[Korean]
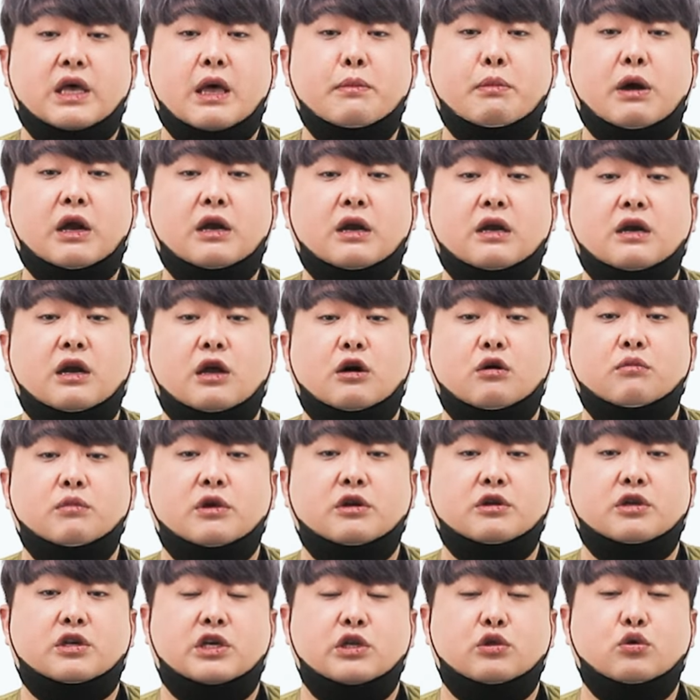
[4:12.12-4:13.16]
세 발
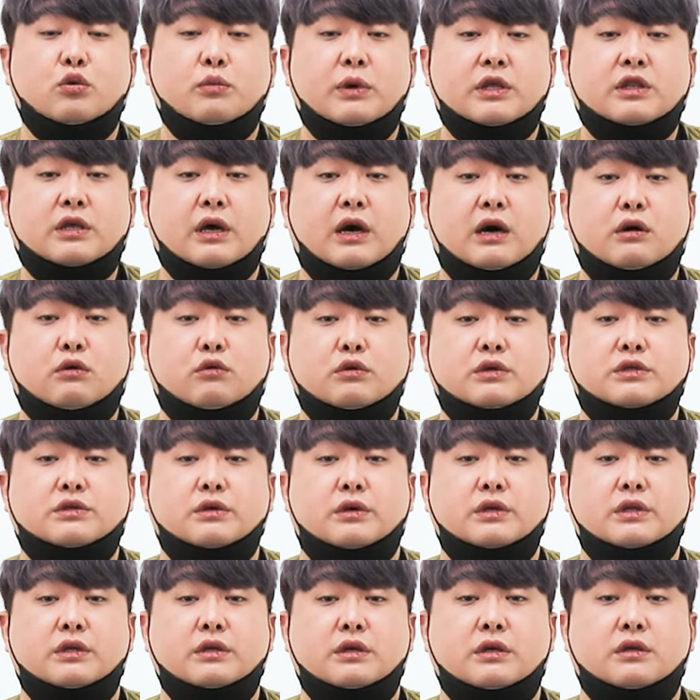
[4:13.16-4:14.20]
날라오면 기도메타하고
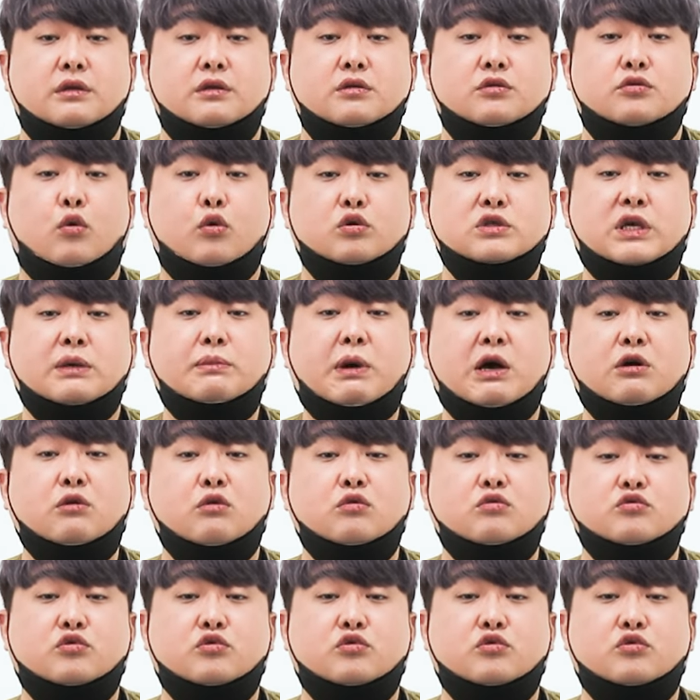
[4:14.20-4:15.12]
있어야 되는 고자방공